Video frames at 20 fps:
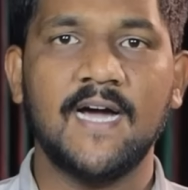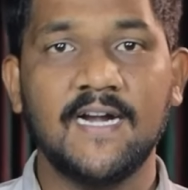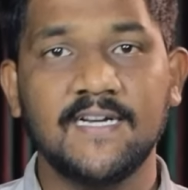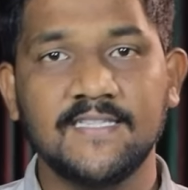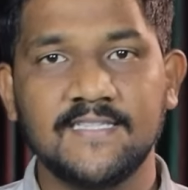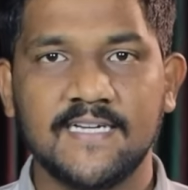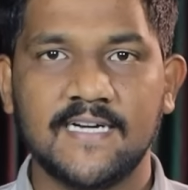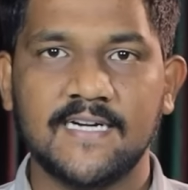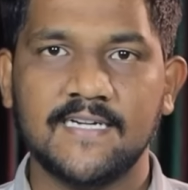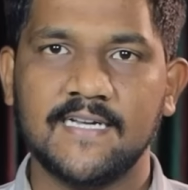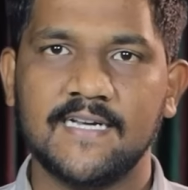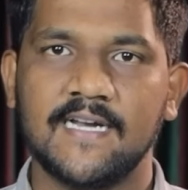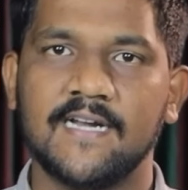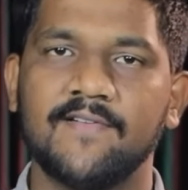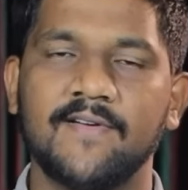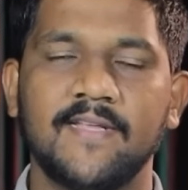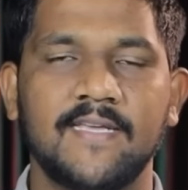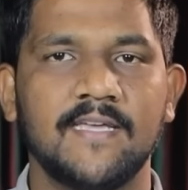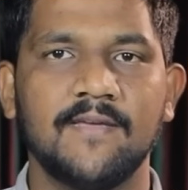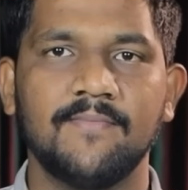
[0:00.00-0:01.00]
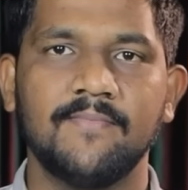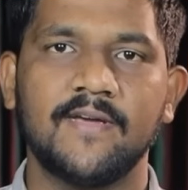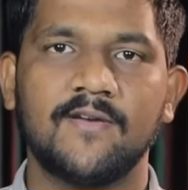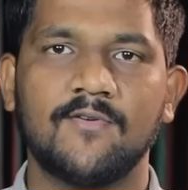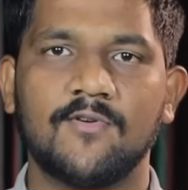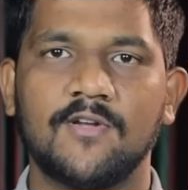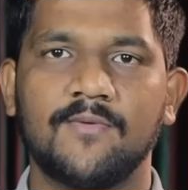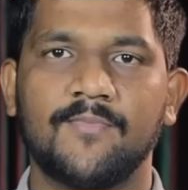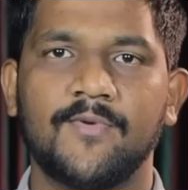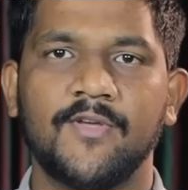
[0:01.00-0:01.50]
தான் அடுத்த கட்ட நடவடிக்கையை
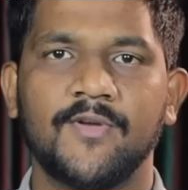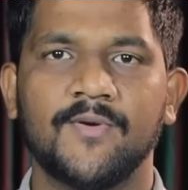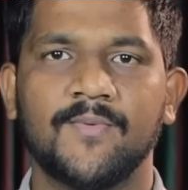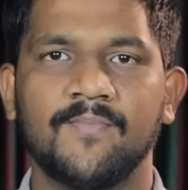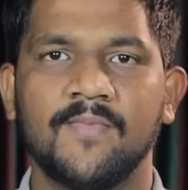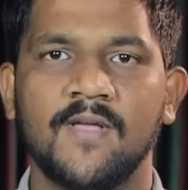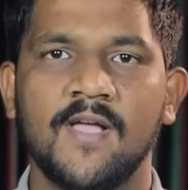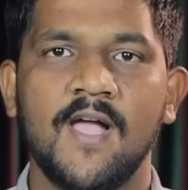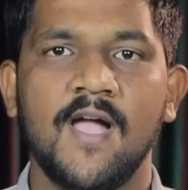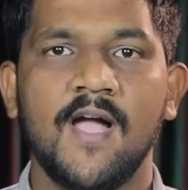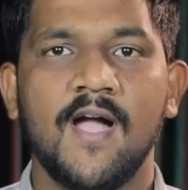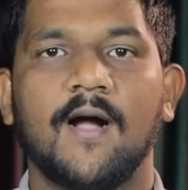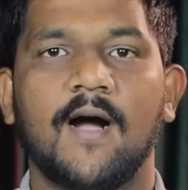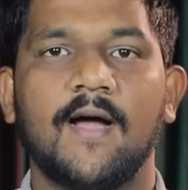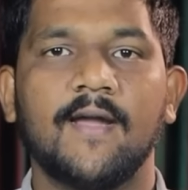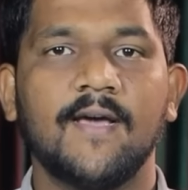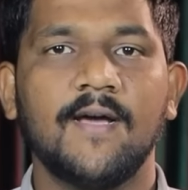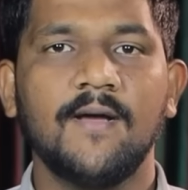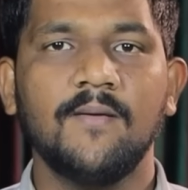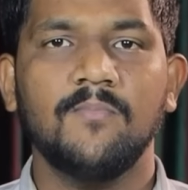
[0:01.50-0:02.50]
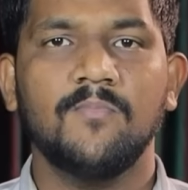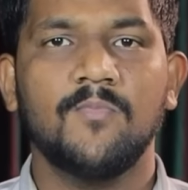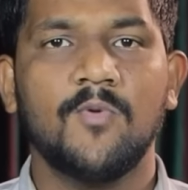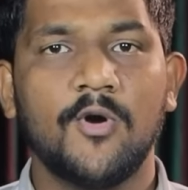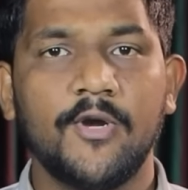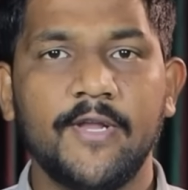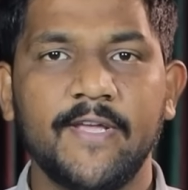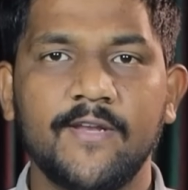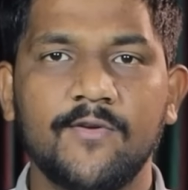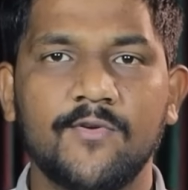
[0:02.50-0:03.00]
மேற்கொள்ள முடியும் ஆனால்
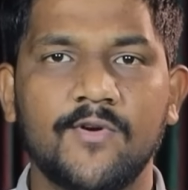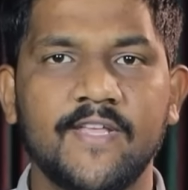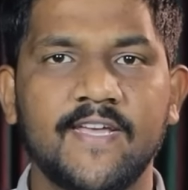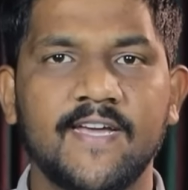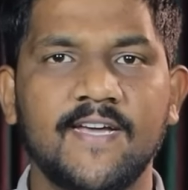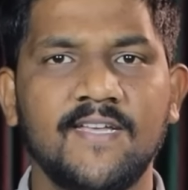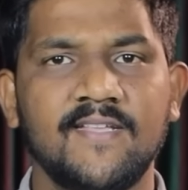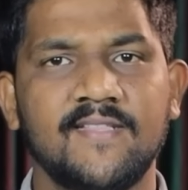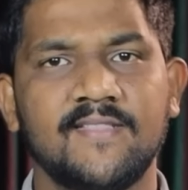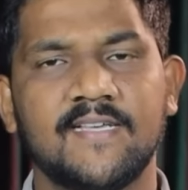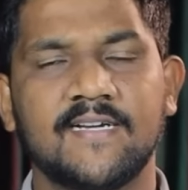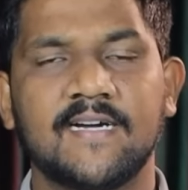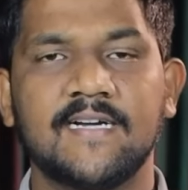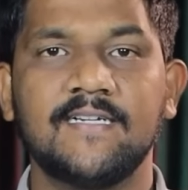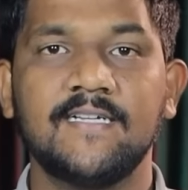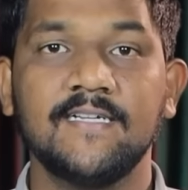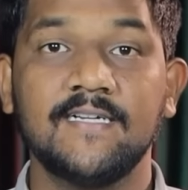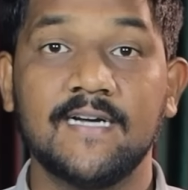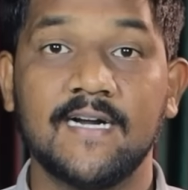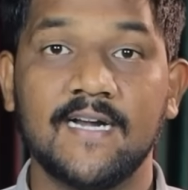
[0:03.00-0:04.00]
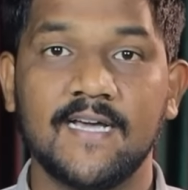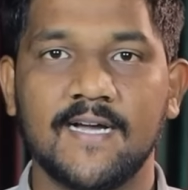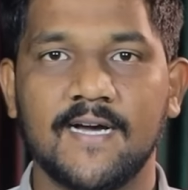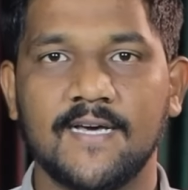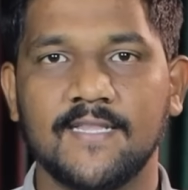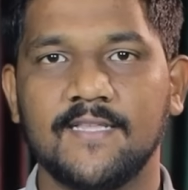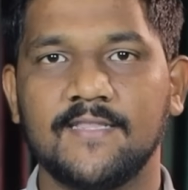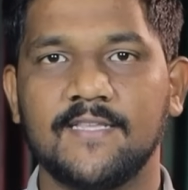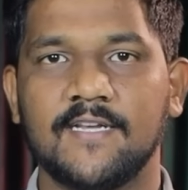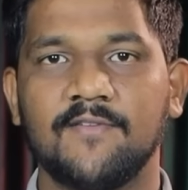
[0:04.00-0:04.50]
மோடியினுடைய இந்த
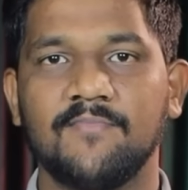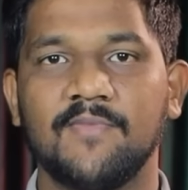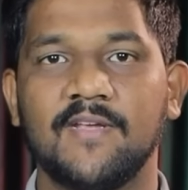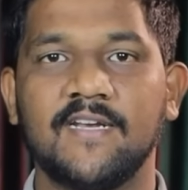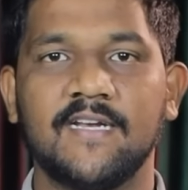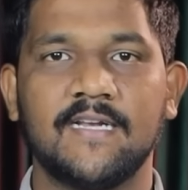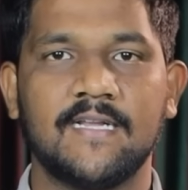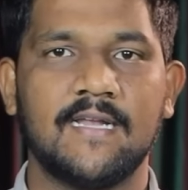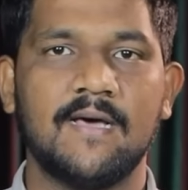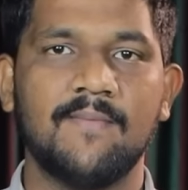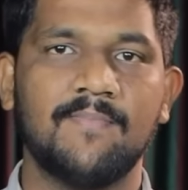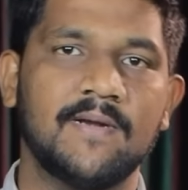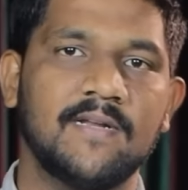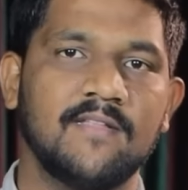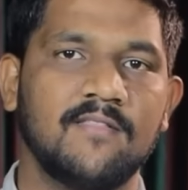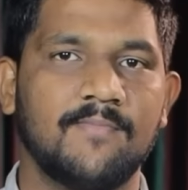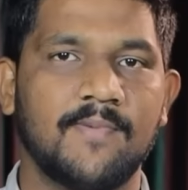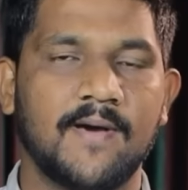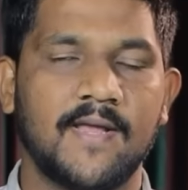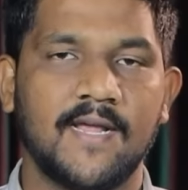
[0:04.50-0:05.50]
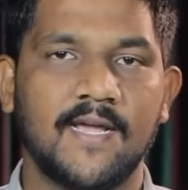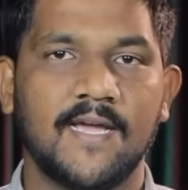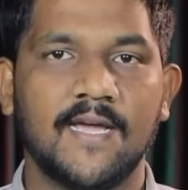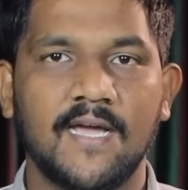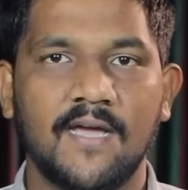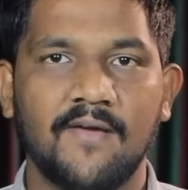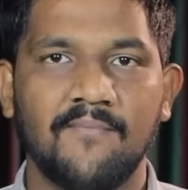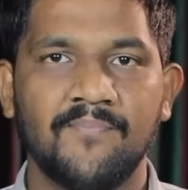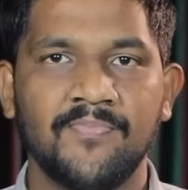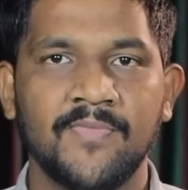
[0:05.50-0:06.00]
கட்டுக்கடங்காத தனம் என்னென்னலாம் பண்ணுது
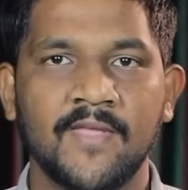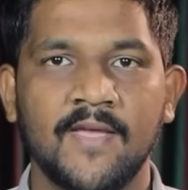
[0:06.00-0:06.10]
பாருங்கள்